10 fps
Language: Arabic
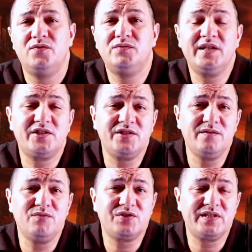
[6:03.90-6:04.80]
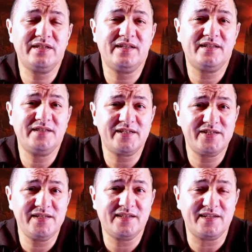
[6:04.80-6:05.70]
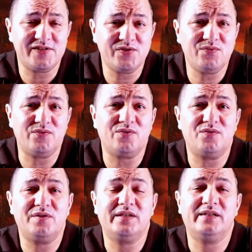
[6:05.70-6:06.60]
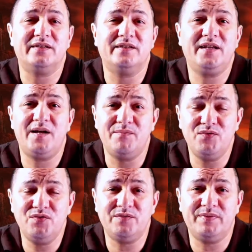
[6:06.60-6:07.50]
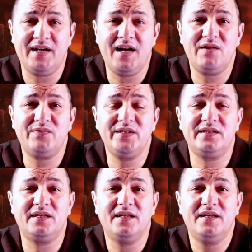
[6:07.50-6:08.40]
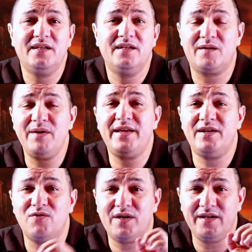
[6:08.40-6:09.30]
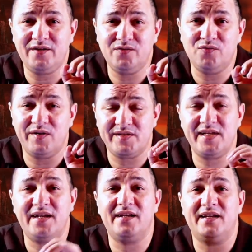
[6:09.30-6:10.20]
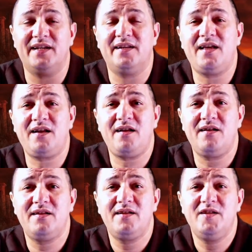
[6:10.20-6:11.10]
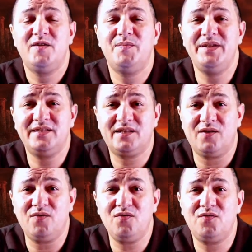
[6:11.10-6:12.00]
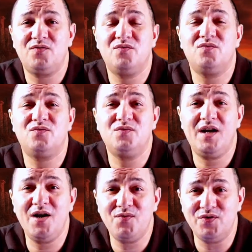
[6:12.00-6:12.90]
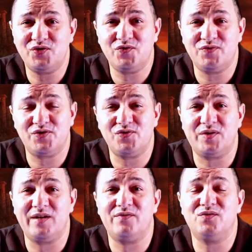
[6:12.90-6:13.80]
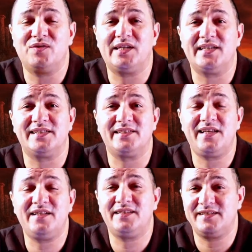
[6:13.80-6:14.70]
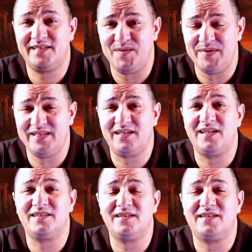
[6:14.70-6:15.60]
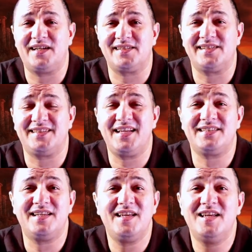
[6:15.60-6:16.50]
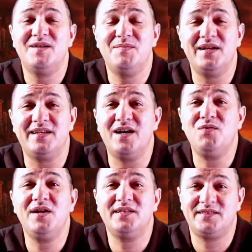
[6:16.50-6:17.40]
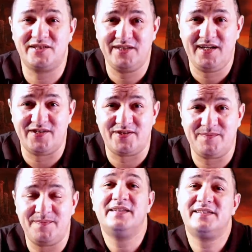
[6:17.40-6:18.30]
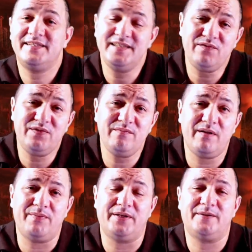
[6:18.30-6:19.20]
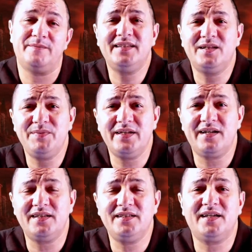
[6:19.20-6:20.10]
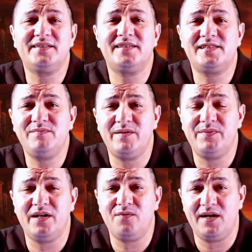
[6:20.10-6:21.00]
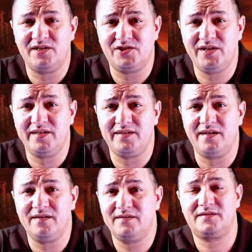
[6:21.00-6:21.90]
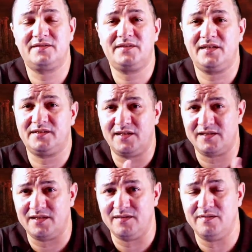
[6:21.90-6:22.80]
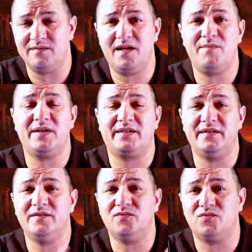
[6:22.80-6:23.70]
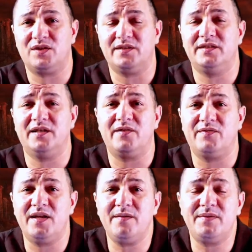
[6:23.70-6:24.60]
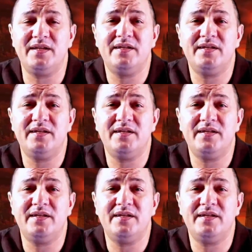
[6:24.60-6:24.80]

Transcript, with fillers: وداكشي المشكل ان داكشي اللي كنصورو آه، حمود بن حافظ رغم انه كان عنده وسائل الاناره منين طلعوا وحاولوا يشوفوا شنو كاين في دوك الكاسيطات ديك الساعه مازال كاين الكاسيطات ما لقاو حتى شي حاجه سنين فيما بعد هذا البئر هذا غادا تسمع بها واحد الشركه كدرس الاماكن وكدير افلام